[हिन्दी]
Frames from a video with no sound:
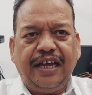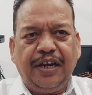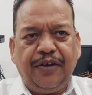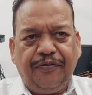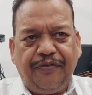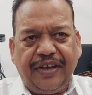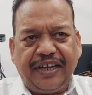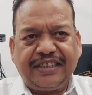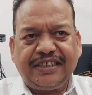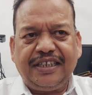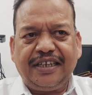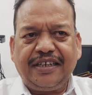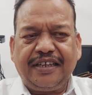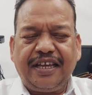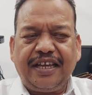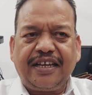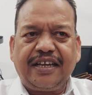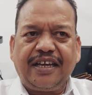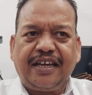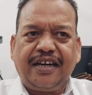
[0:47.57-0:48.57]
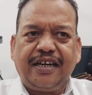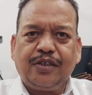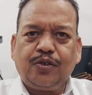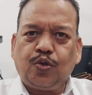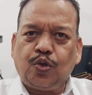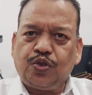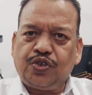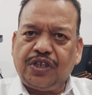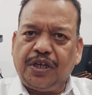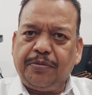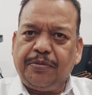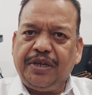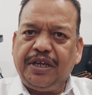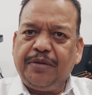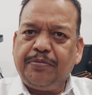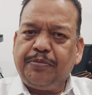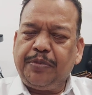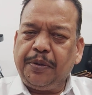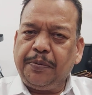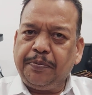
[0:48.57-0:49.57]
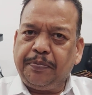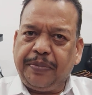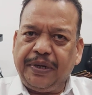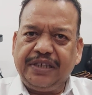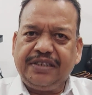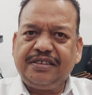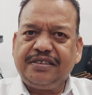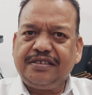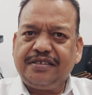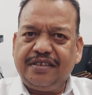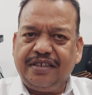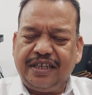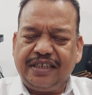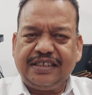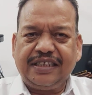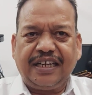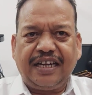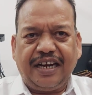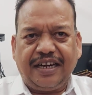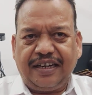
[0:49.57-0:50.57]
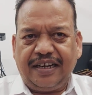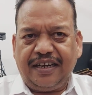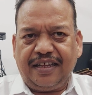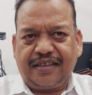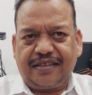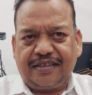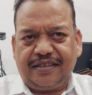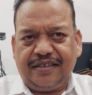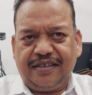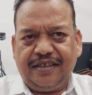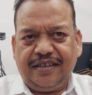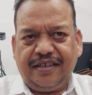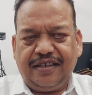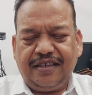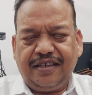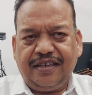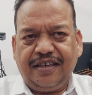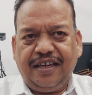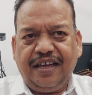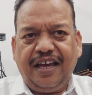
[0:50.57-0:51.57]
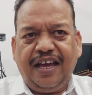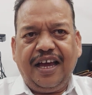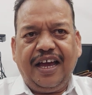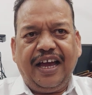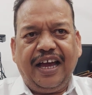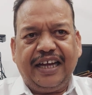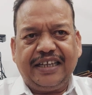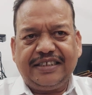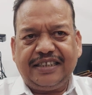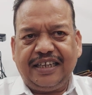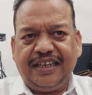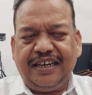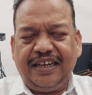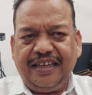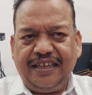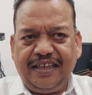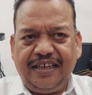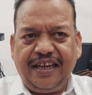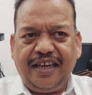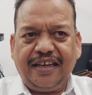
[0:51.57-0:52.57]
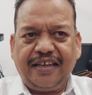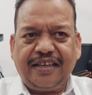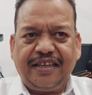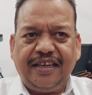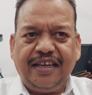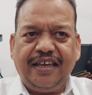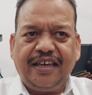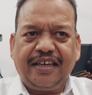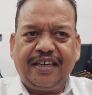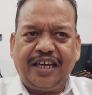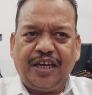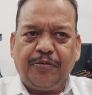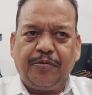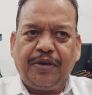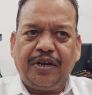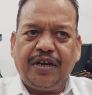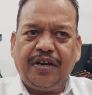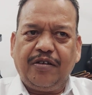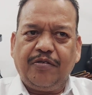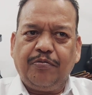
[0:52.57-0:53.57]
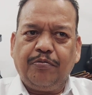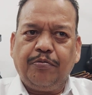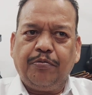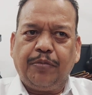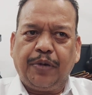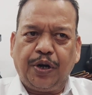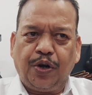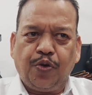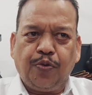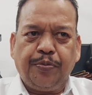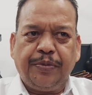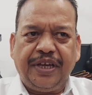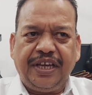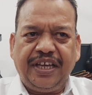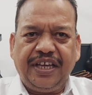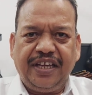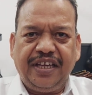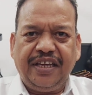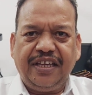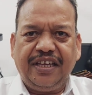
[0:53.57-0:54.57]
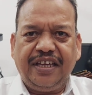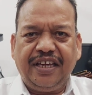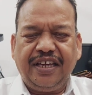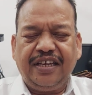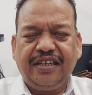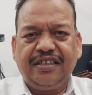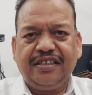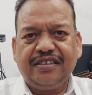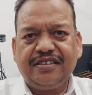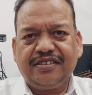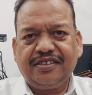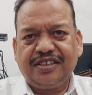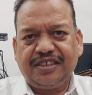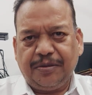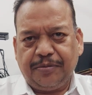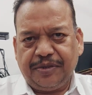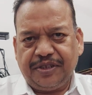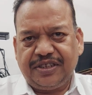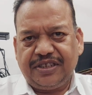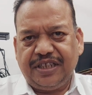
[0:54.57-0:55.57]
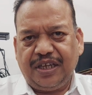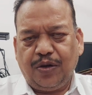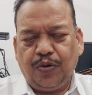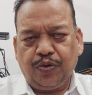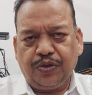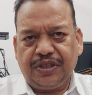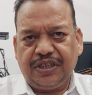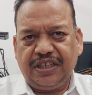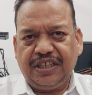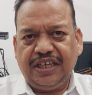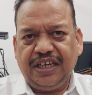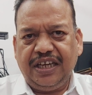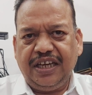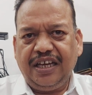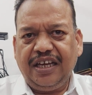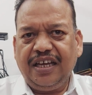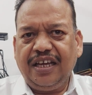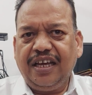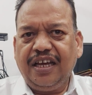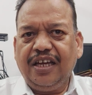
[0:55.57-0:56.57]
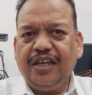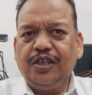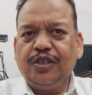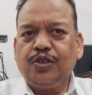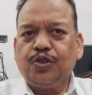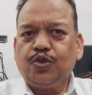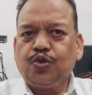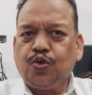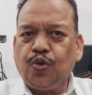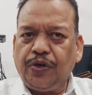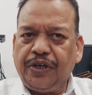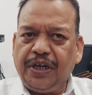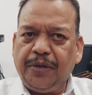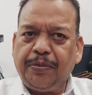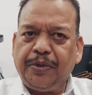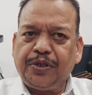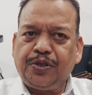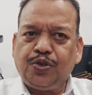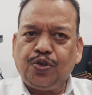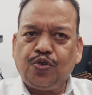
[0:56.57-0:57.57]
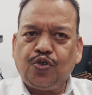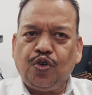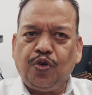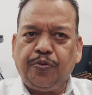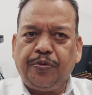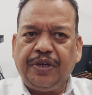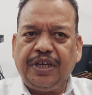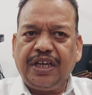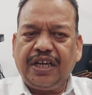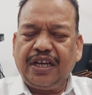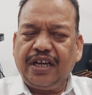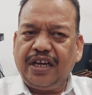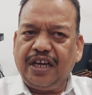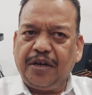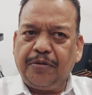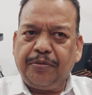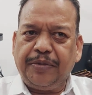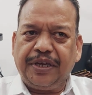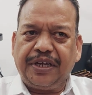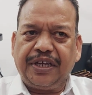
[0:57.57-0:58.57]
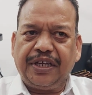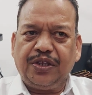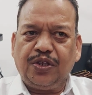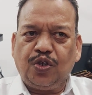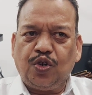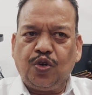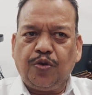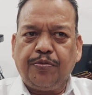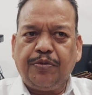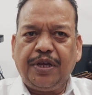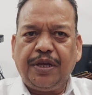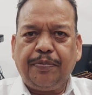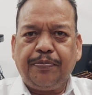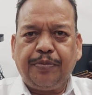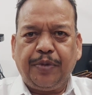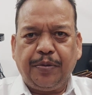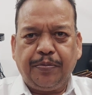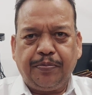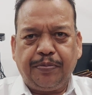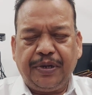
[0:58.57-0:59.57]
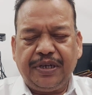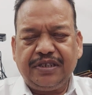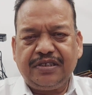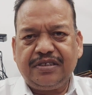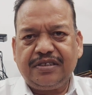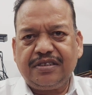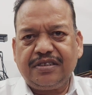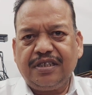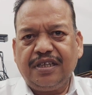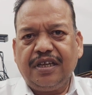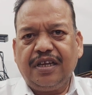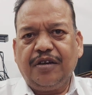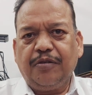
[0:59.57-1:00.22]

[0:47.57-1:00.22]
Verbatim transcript: इन्फेक्शन के कारण त्वचा में पिंपल्स नज़र आने लगते हैं ऐसा नहीं है कि केवल बड़ों में ही ये समस्या होती है छोटे बच्चों को भी गर्मी के दिनों में पिंपल्स